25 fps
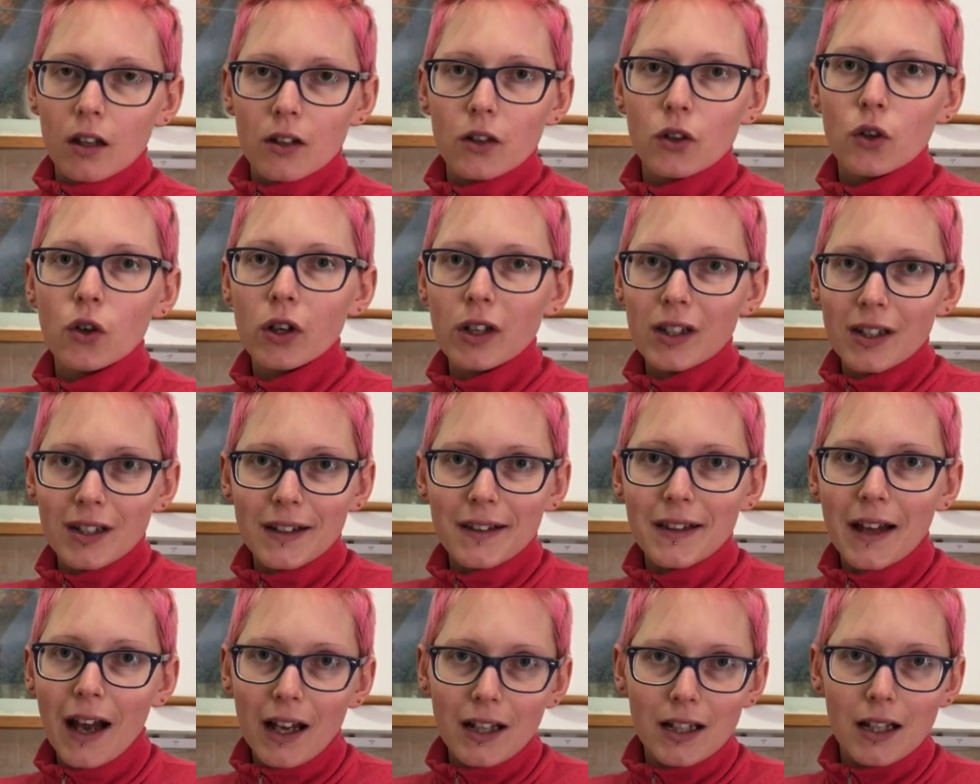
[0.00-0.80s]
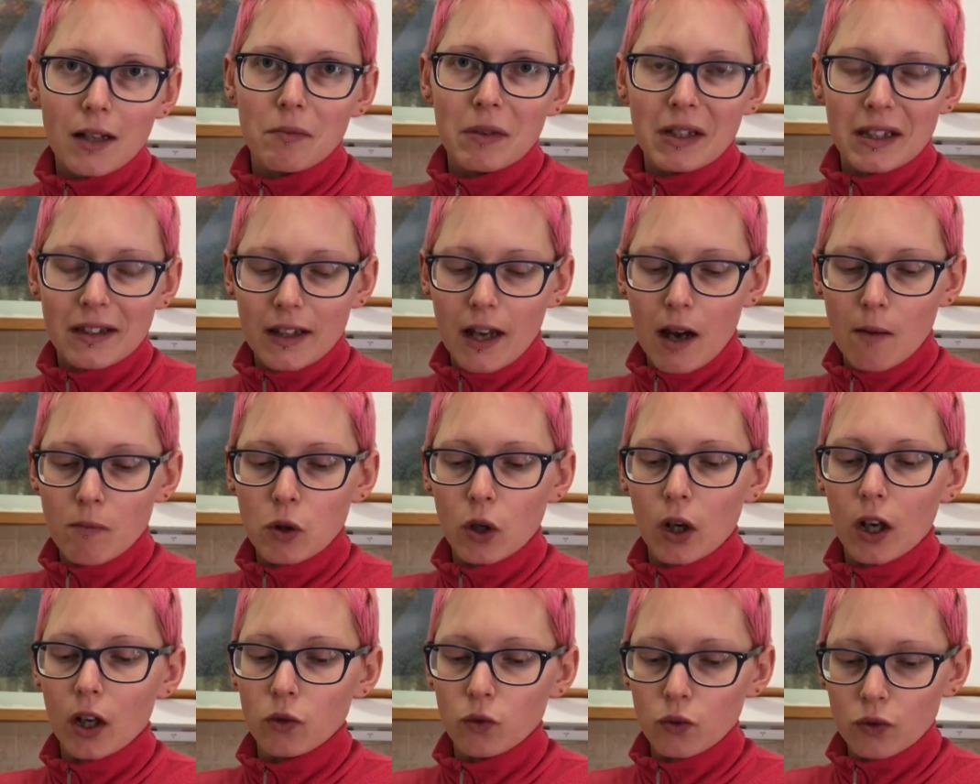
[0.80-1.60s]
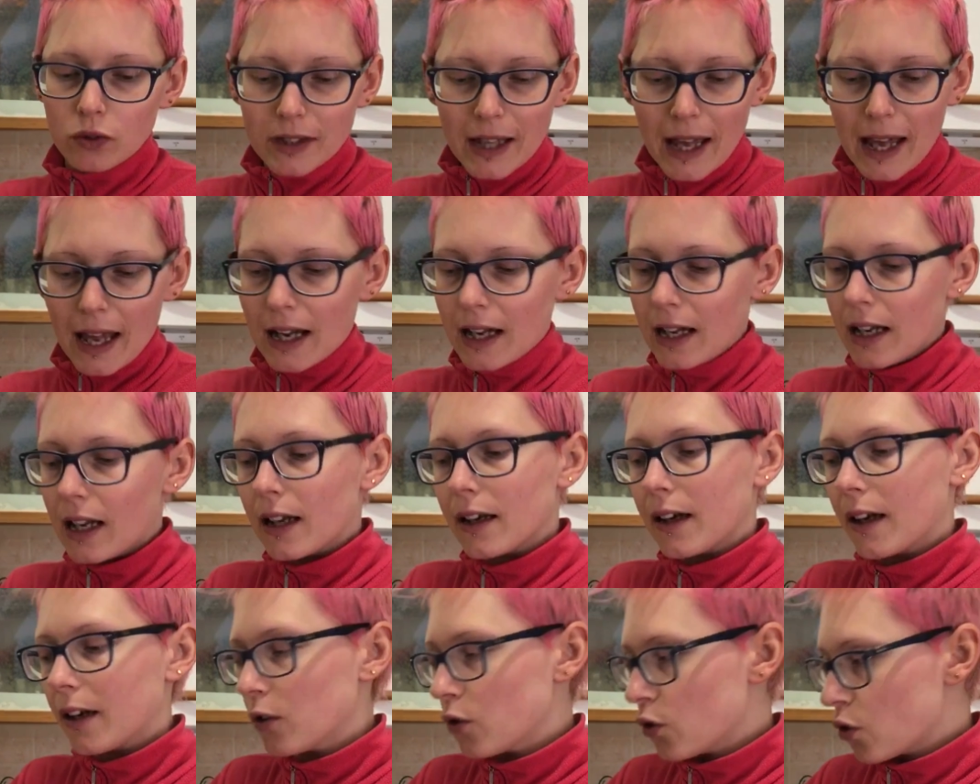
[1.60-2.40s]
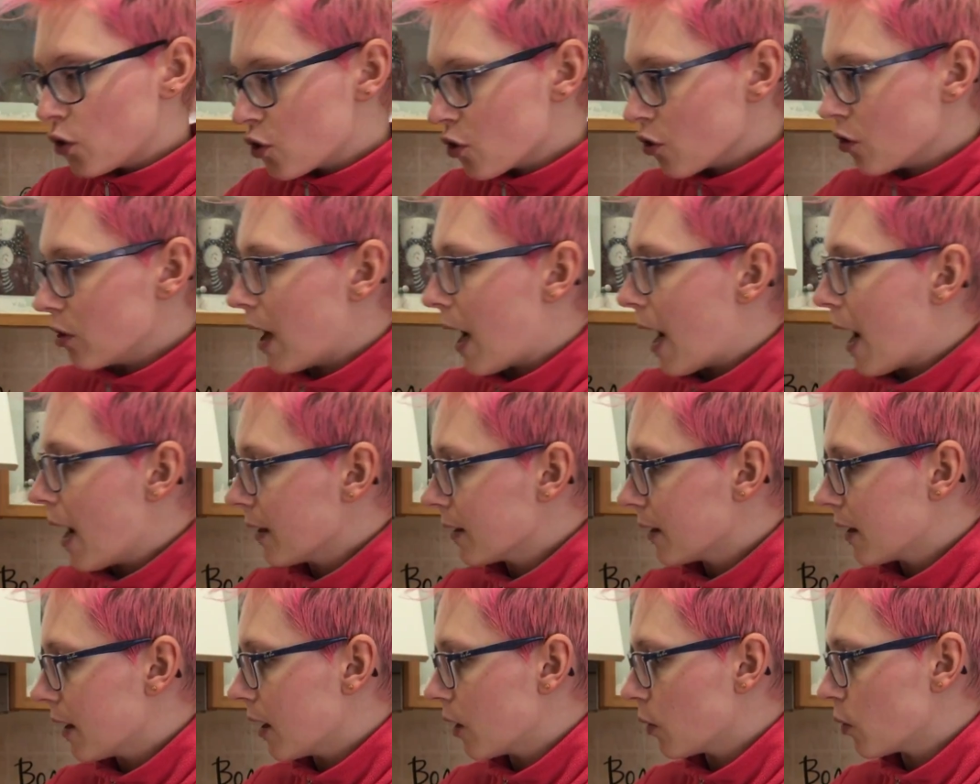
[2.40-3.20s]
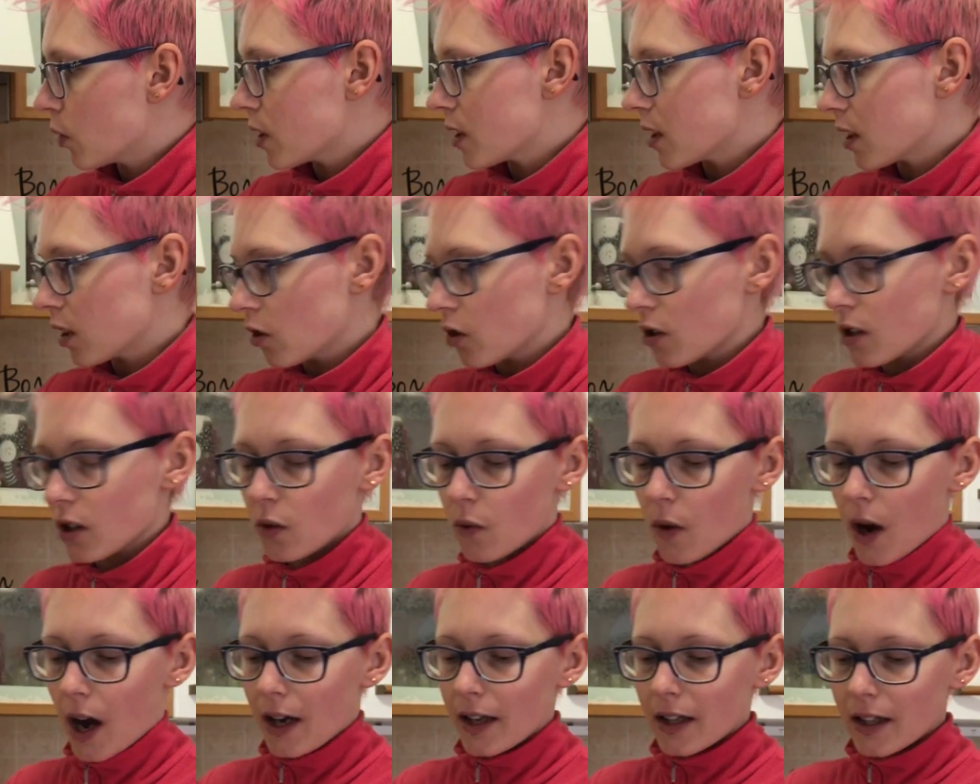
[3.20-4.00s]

noi in Italia mettiamo la Nutella, la nocciolata, queste cose qua.